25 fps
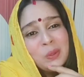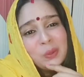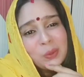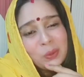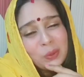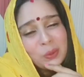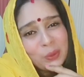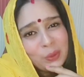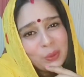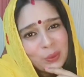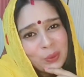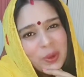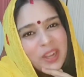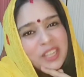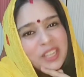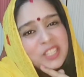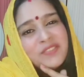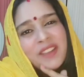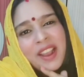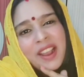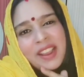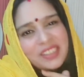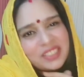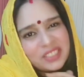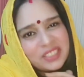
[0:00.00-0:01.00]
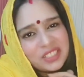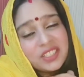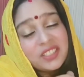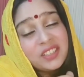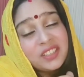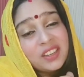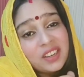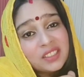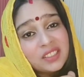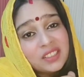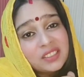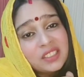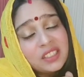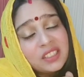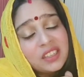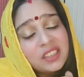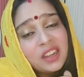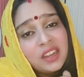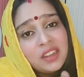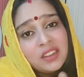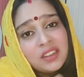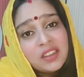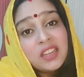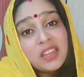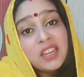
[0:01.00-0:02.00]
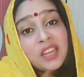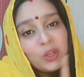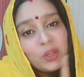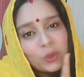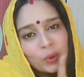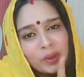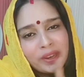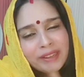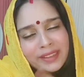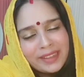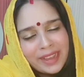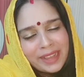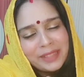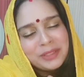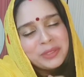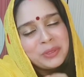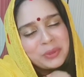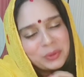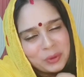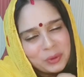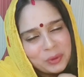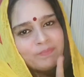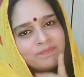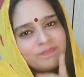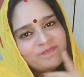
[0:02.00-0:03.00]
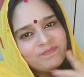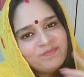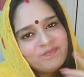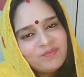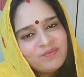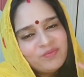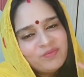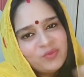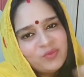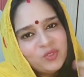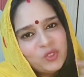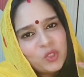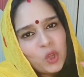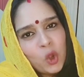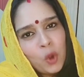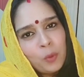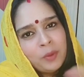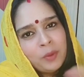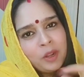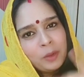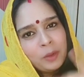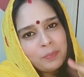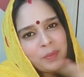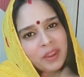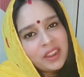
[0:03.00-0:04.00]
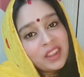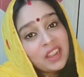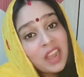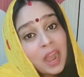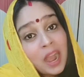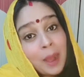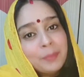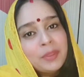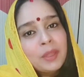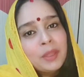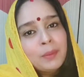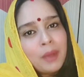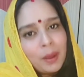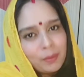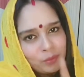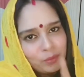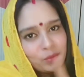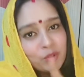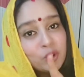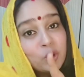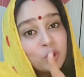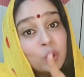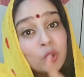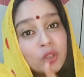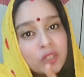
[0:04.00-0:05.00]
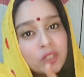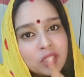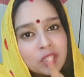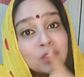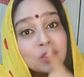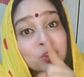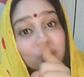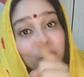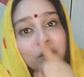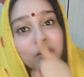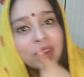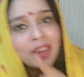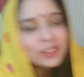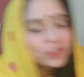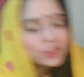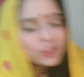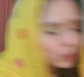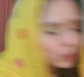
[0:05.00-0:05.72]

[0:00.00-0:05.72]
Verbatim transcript: ओहो अजवाइन अच्छी नहीं लगती ना इनो लेके आती रुको बेटा दो मिनट में काम तमाम रुक रुक लाती हूँ